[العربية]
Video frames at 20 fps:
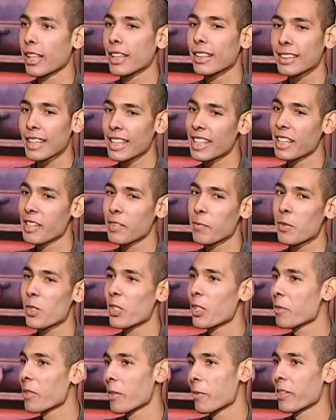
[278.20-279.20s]
زي
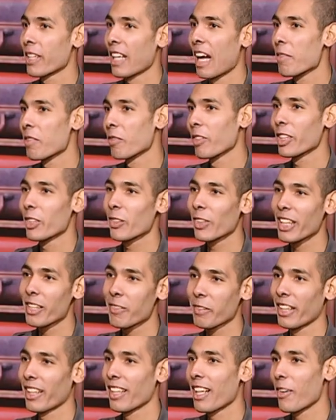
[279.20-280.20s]
بالظبط بتلعبي فيديو جيم
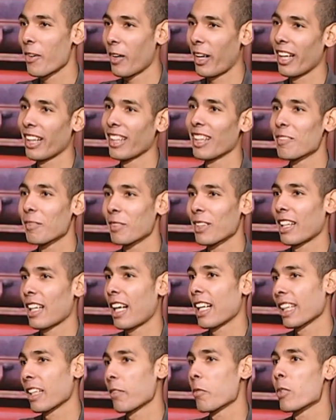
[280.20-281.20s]
كده او حاجه
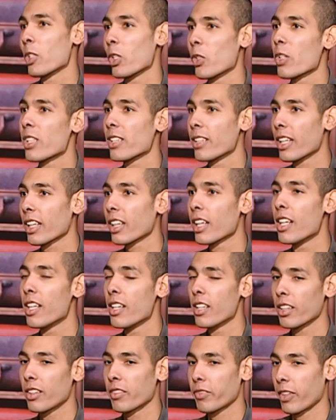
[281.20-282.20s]
بالجوي بالجويستيك
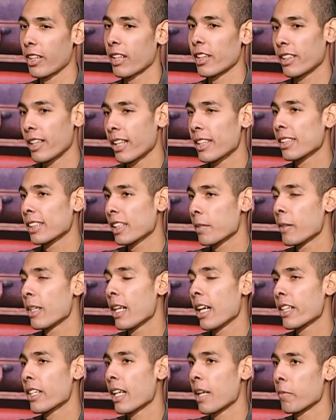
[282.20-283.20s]
فده النظام اللي
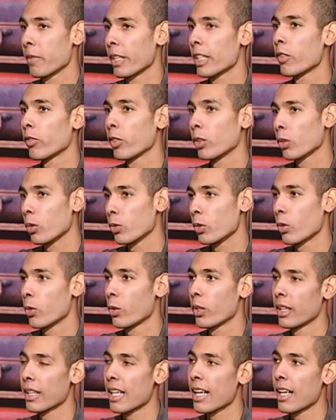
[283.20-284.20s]
احنا عاملينه في
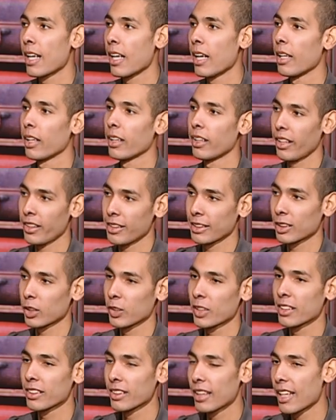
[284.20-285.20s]
الكنترول ده اللي احنا
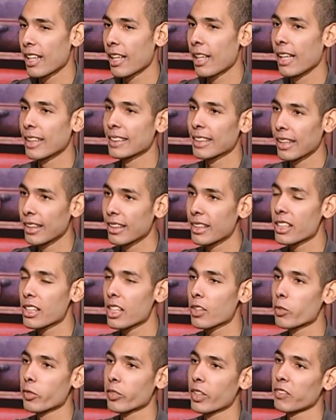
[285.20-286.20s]
ده اسهل لينا
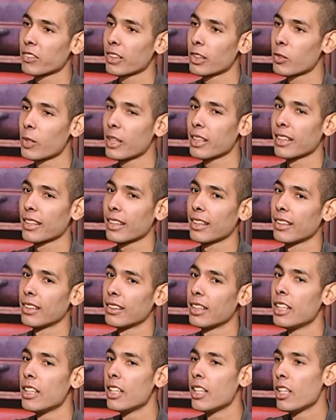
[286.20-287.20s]
وفي نفس الوقت
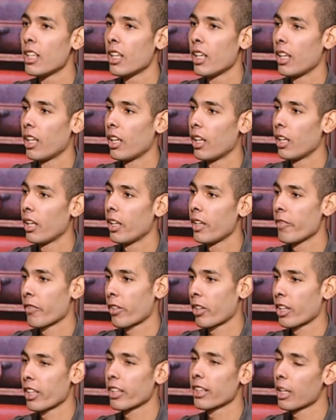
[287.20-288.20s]

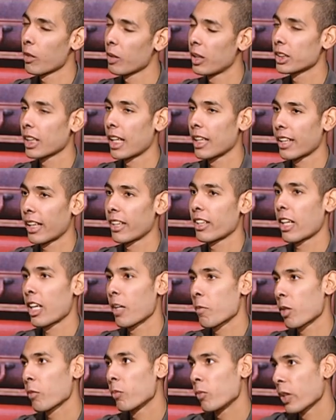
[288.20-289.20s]
الانفراريد آه، او الاشعه تحت
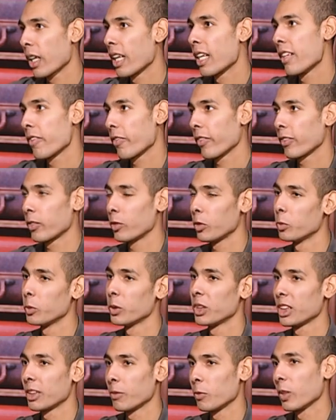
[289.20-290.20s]
الحمراء مكلف
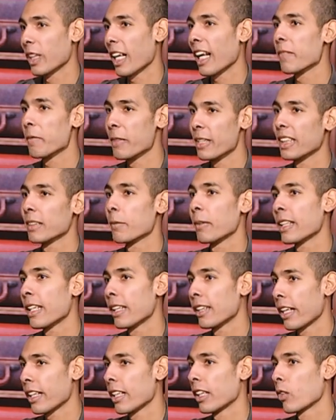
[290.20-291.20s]
ومش متاح بالنسبه لينا
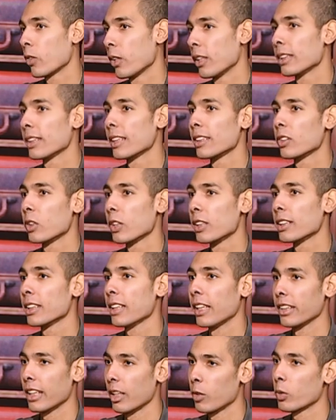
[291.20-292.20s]
اللي احنا كنا لسه ستودنت
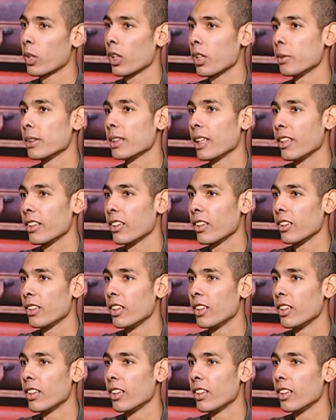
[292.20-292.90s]
ساعتها او طلبه ساعتها